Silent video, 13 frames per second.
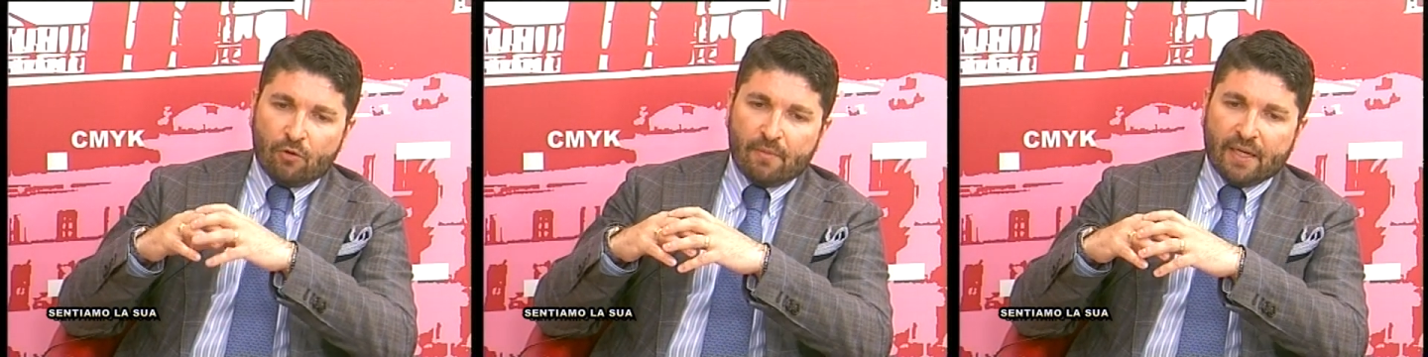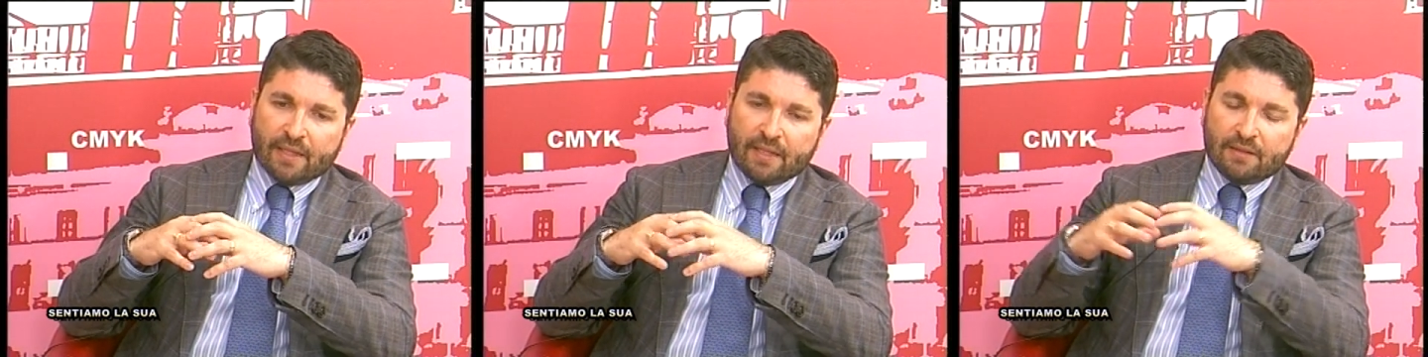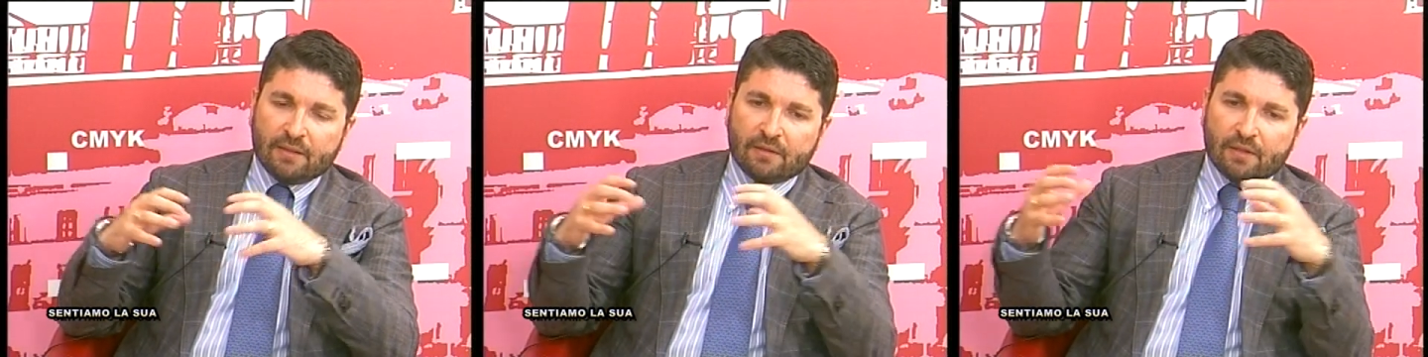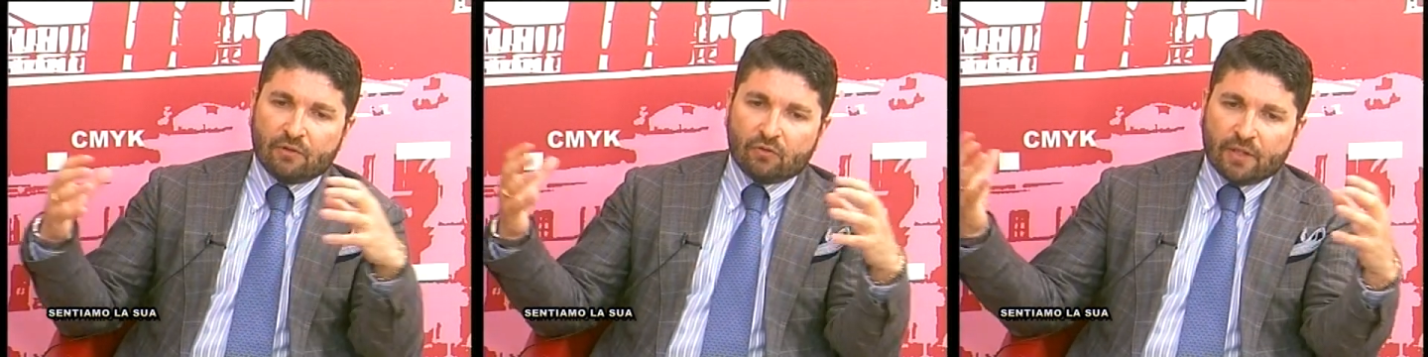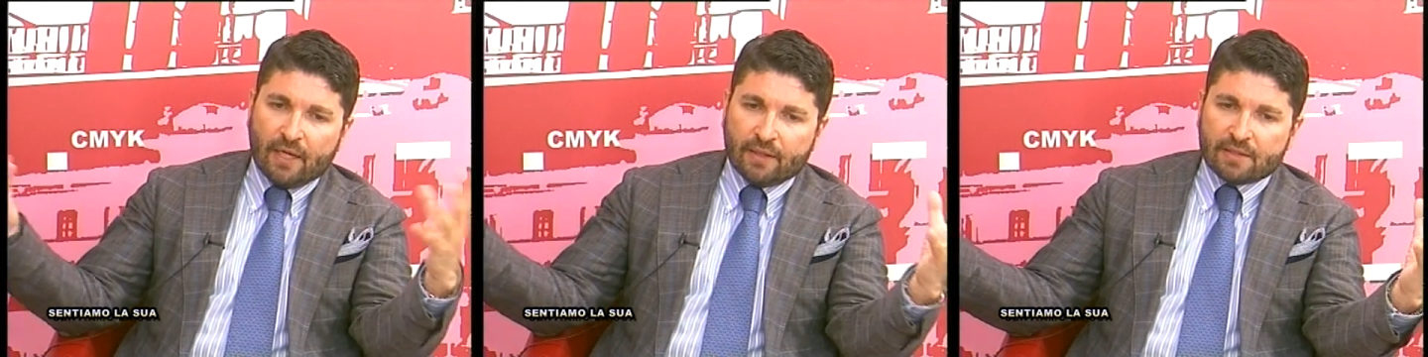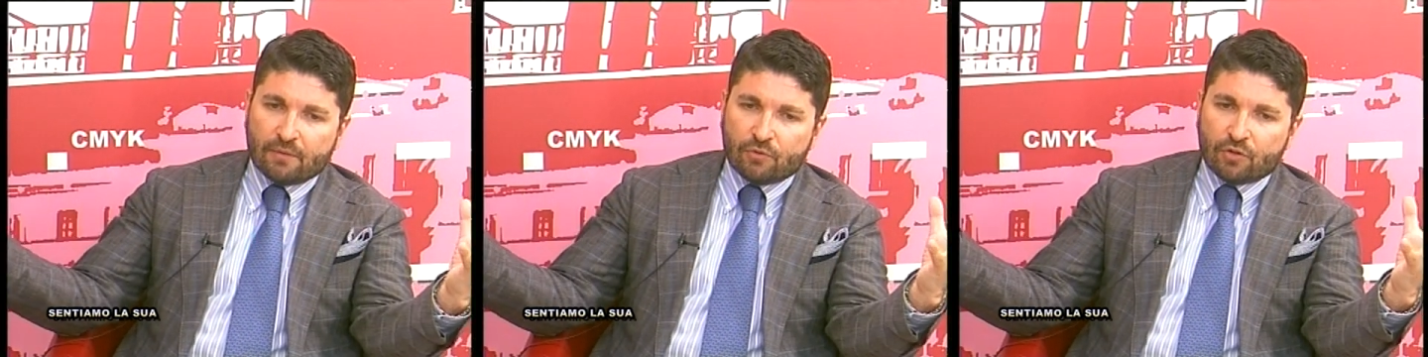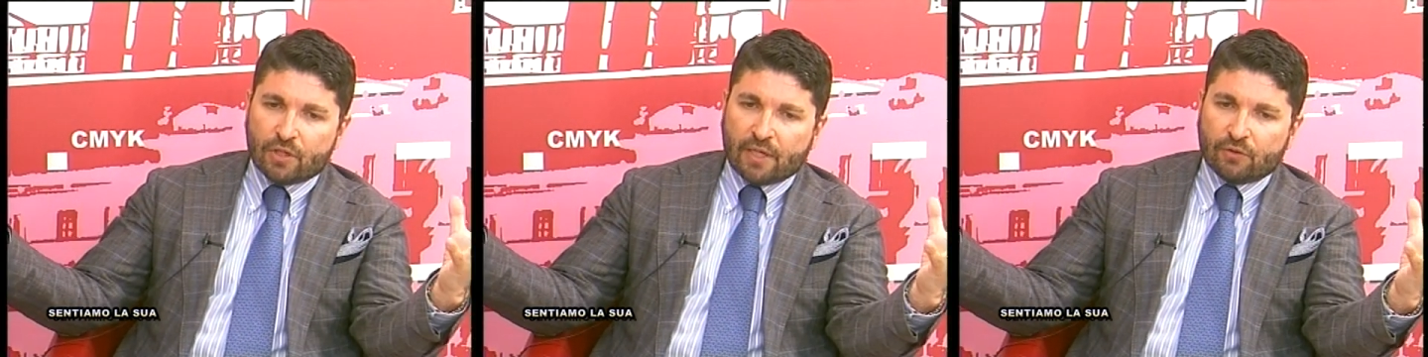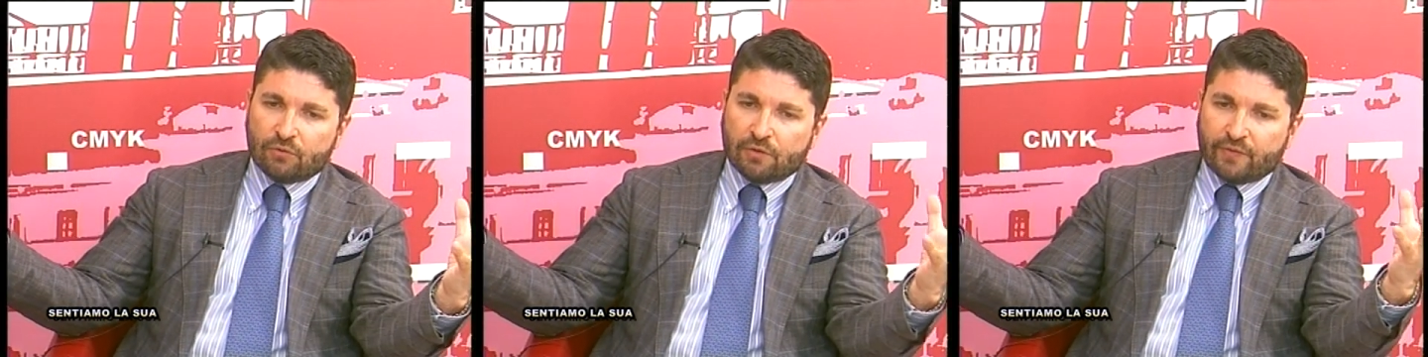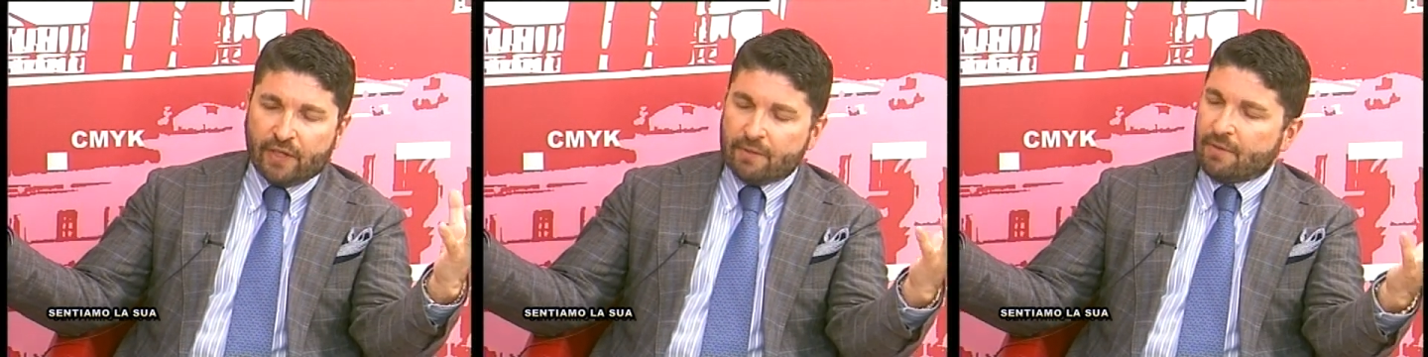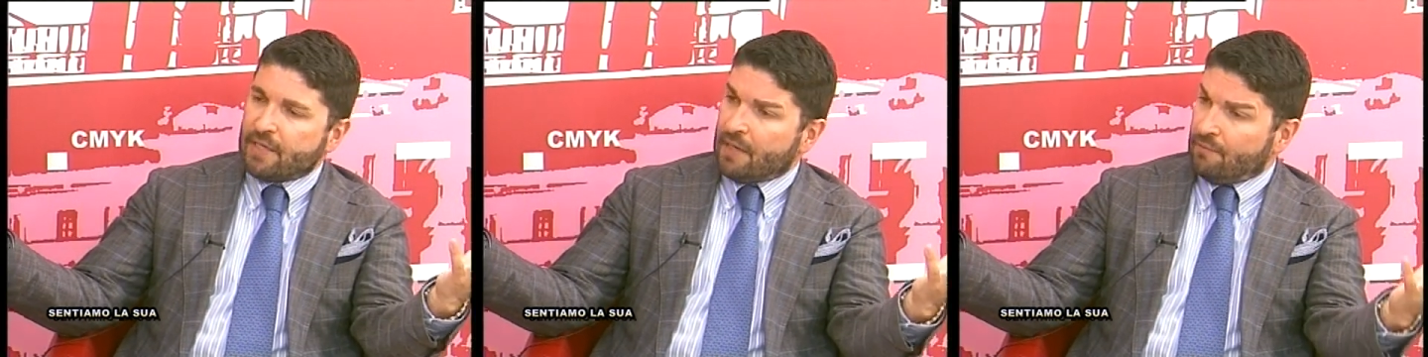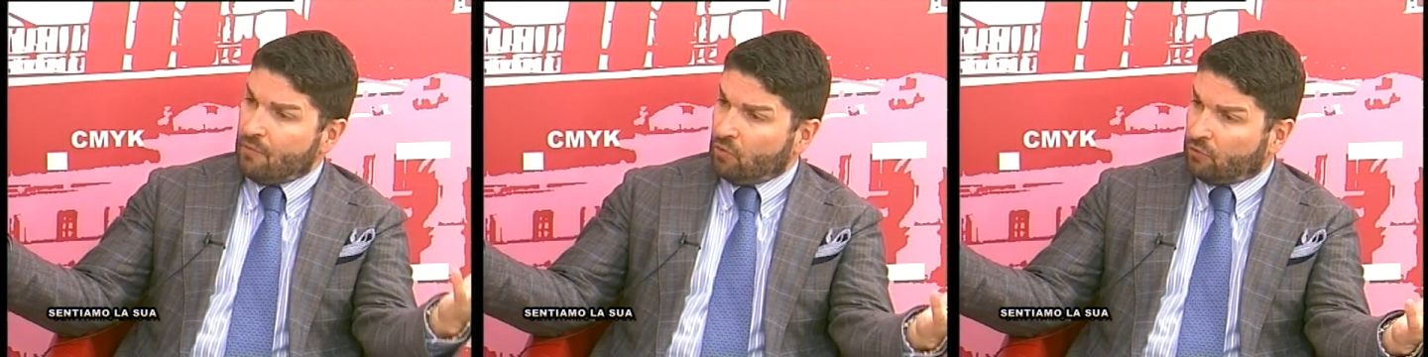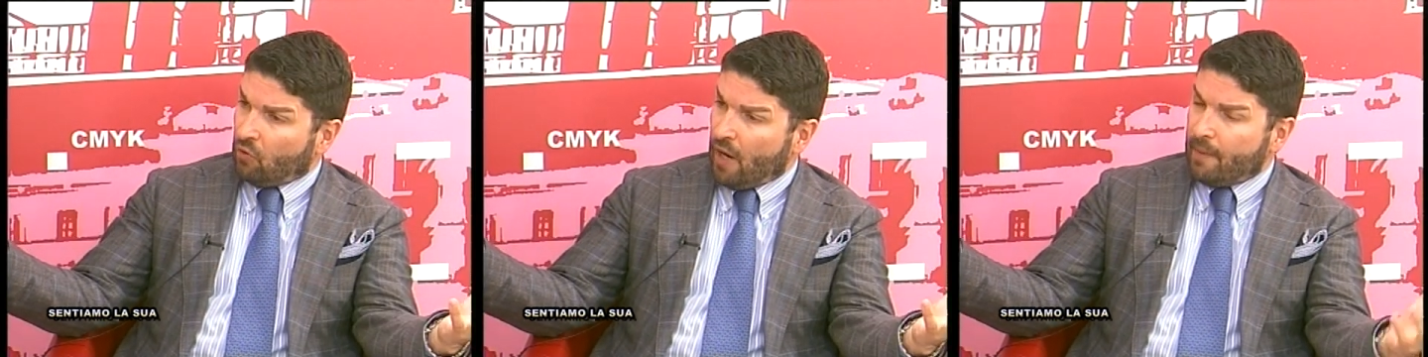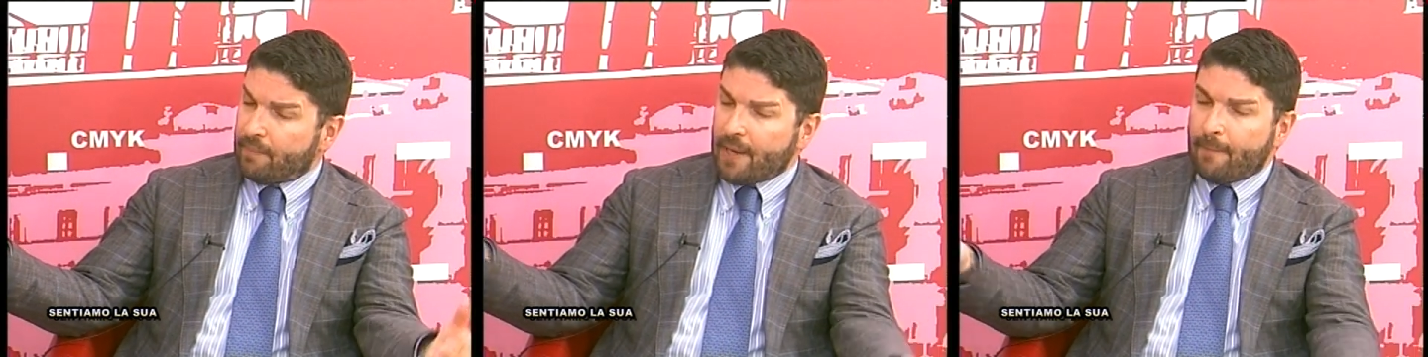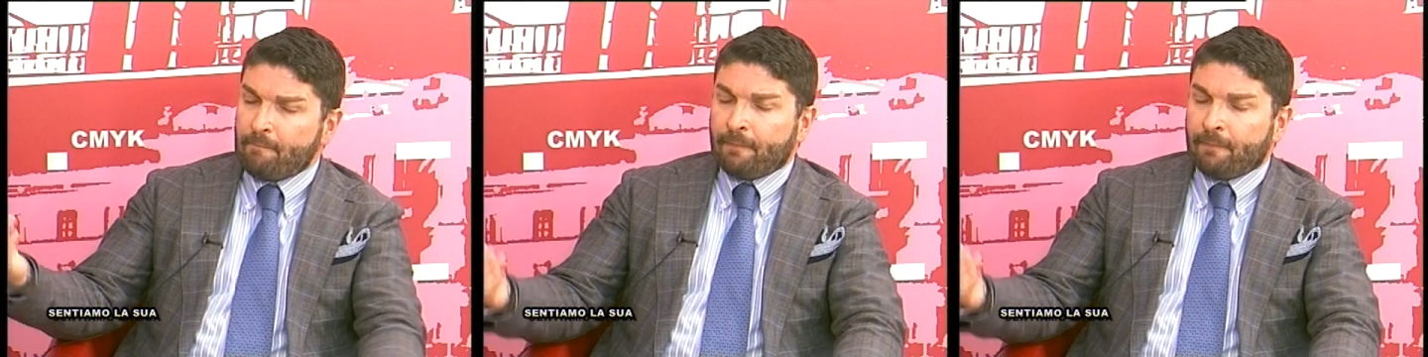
marketing territoriale che stiamo cercando di fare in maniera molto ampia.